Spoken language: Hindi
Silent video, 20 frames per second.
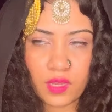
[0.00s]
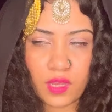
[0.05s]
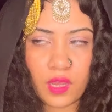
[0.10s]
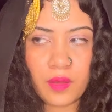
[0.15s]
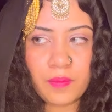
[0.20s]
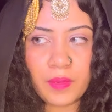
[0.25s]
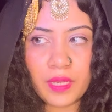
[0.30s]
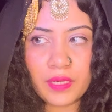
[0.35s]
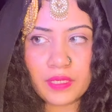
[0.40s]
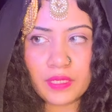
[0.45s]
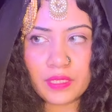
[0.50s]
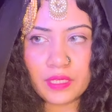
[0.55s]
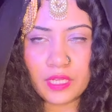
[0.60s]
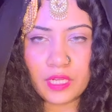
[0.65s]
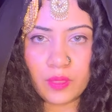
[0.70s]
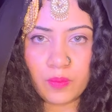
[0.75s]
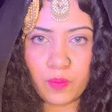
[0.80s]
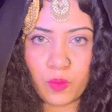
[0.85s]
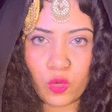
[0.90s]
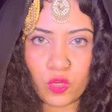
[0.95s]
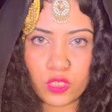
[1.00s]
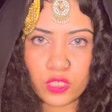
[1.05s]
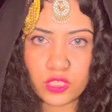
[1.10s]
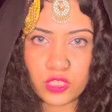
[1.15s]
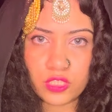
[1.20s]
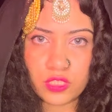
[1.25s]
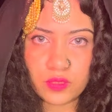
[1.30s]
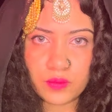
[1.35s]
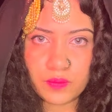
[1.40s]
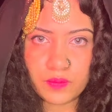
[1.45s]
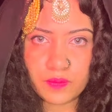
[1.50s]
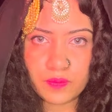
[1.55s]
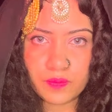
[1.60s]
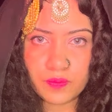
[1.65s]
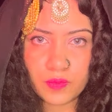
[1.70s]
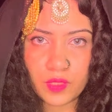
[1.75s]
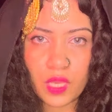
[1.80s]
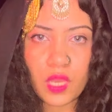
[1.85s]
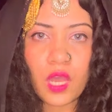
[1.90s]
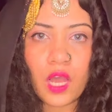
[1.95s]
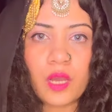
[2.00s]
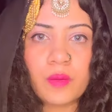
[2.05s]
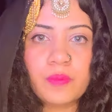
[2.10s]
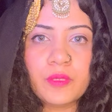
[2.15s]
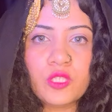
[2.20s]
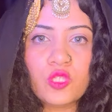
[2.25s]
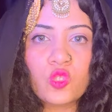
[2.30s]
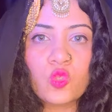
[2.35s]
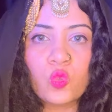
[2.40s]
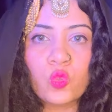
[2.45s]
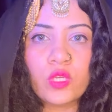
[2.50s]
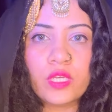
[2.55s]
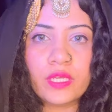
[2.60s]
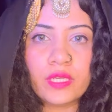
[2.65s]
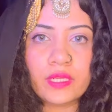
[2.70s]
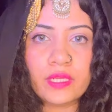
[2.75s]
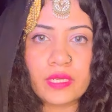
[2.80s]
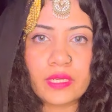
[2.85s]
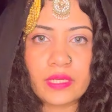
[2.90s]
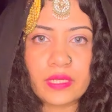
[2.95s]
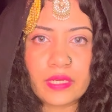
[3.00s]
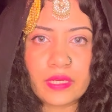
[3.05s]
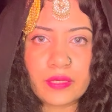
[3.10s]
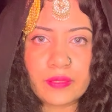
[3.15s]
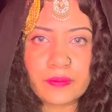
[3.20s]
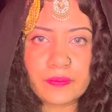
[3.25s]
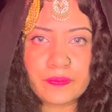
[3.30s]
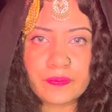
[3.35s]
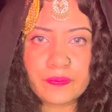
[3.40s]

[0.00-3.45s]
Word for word: हमारी नेल पॉलिश अभी सूखी नहीं है